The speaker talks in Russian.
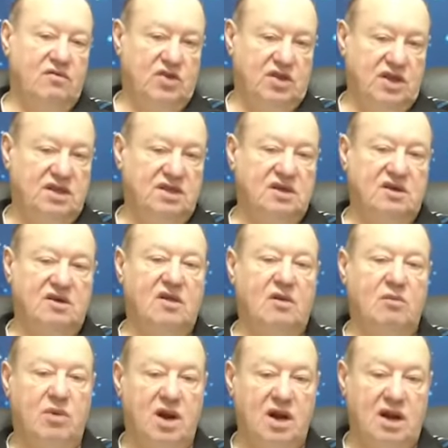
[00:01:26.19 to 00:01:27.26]
вот этих
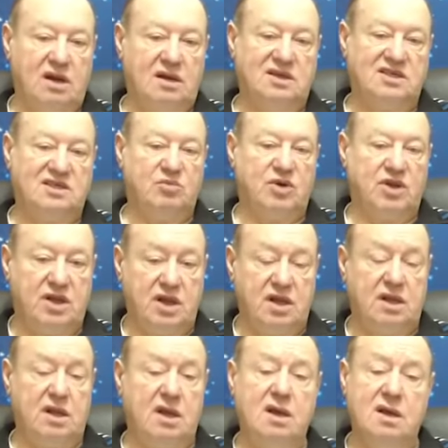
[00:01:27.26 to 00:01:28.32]
глобальных
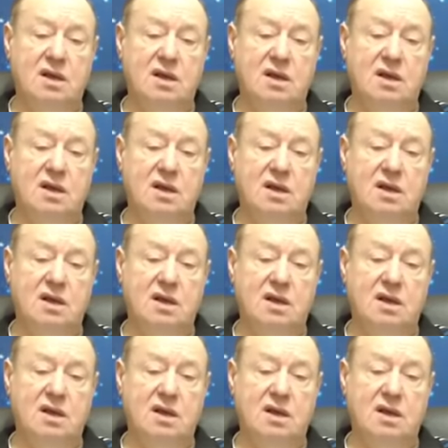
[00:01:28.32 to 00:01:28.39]
изменений,